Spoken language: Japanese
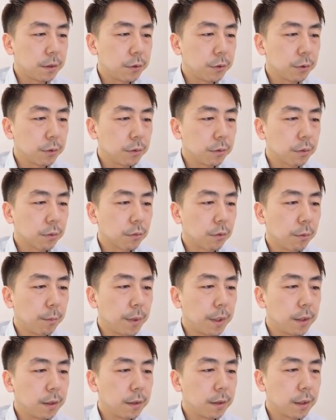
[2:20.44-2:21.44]
ちょっとご
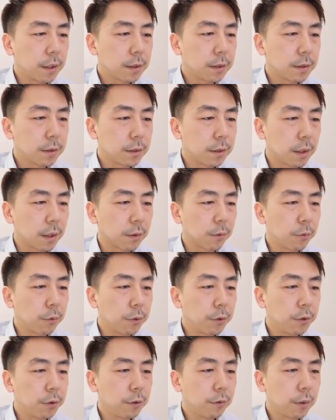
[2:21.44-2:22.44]
めんなさい、
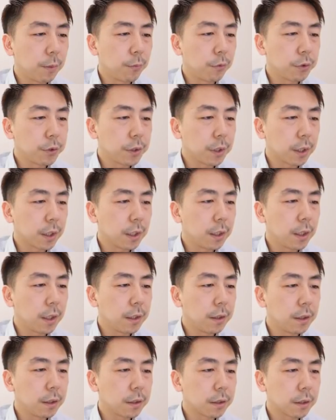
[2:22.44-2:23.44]
こういうのは申し訳な
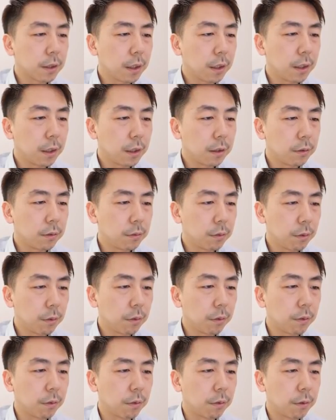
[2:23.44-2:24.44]
いんですけれ
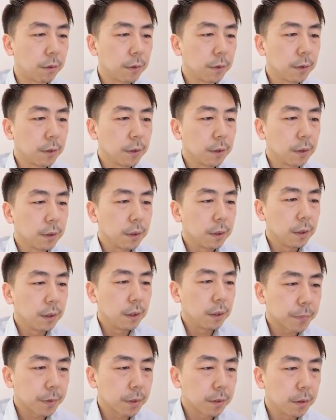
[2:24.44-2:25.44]
ど、
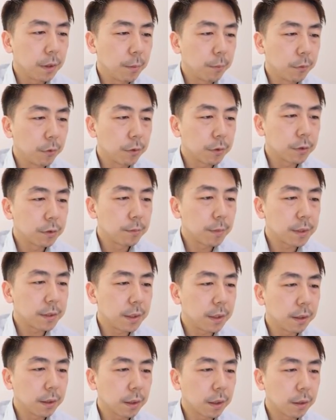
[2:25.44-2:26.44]
でもすいま
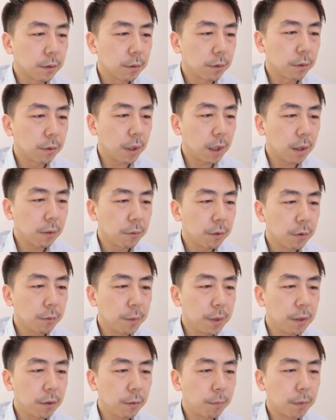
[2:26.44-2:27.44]
せんけど、I
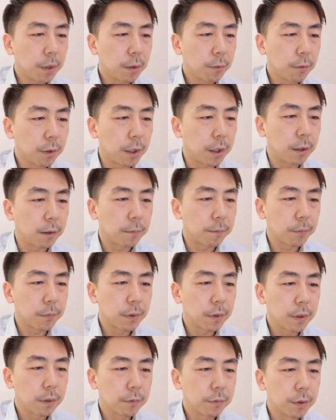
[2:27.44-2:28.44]
will be on my way
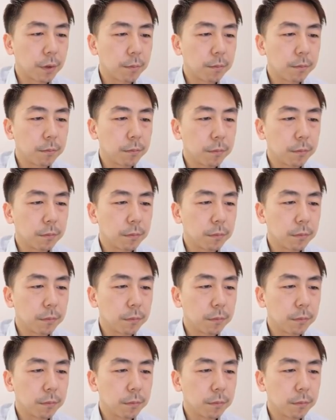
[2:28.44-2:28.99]
from